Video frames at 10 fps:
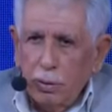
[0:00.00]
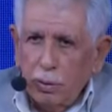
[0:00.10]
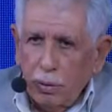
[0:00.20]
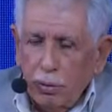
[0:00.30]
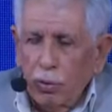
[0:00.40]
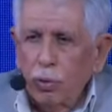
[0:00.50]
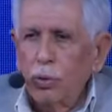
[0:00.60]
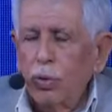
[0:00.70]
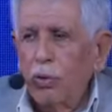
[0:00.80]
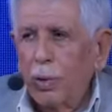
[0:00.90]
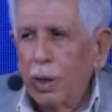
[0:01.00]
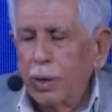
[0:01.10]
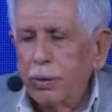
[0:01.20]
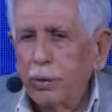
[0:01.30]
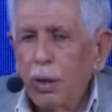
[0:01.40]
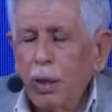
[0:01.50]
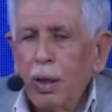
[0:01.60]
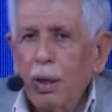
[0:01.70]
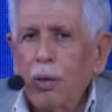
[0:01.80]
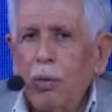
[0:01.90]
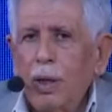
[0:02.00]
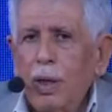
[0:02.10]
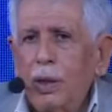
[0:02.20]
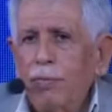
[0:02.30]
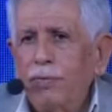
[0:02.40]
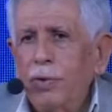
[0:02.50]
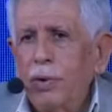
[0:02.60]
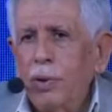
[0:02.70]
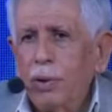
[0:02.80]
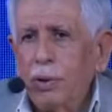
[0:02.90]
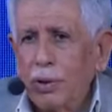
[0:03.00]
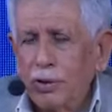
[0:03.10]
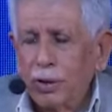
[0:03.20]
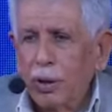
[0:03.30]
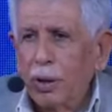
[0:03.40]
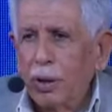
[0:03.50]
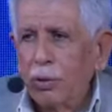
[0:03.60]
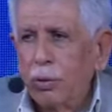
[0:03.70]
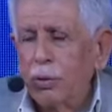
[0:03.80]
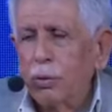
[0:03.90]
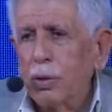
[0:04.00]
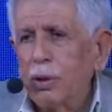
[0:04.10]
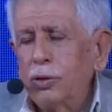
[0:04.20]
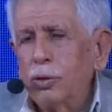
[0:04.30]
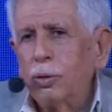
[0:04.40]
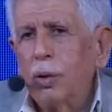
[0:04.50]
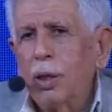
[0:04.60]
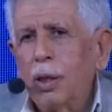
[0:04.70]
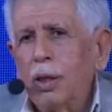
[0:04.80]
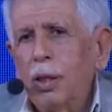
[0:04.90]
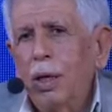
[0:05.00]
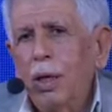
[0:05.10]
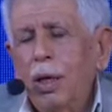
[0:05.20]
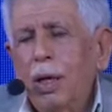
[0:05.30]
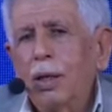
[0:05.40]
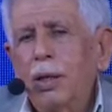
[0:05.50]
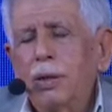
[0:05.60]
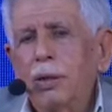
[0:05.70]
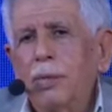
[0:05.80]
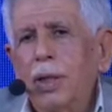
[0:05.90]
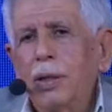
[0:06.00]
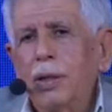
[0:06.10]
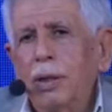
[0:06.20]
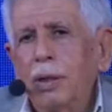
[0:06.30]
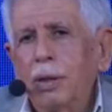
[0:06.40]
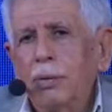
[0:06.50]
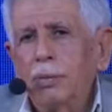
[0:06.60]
الظهور الواحد ولكن في نشرها كنت أنشرها على اعتبارها